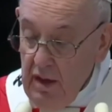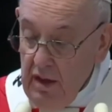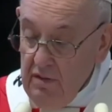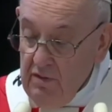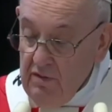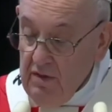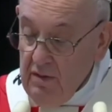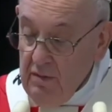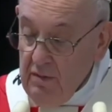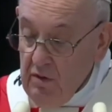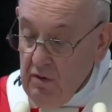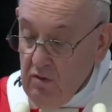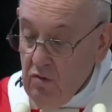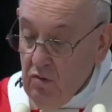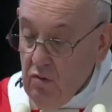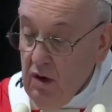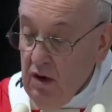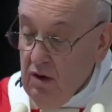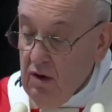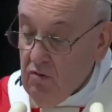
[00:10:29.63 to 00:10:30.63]
porque la
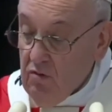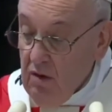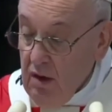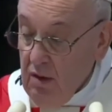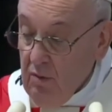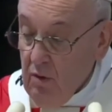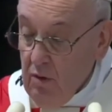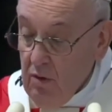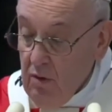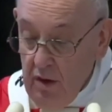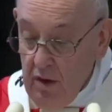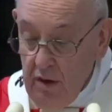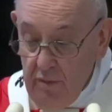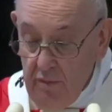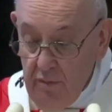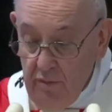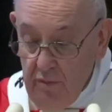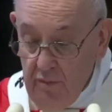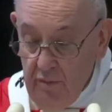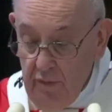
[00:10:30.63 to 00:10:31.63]
vida se
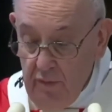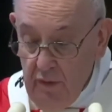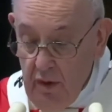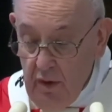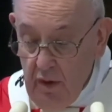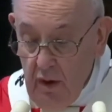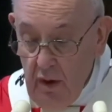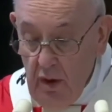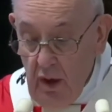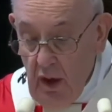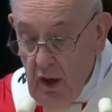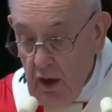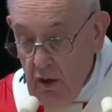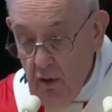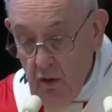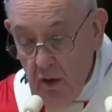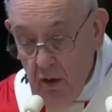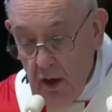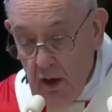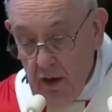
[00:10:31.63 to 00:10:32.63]
mide desde el
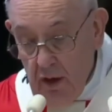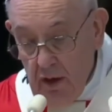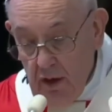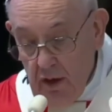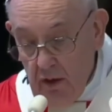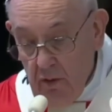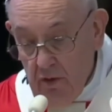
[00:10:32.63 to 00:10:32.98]
amor.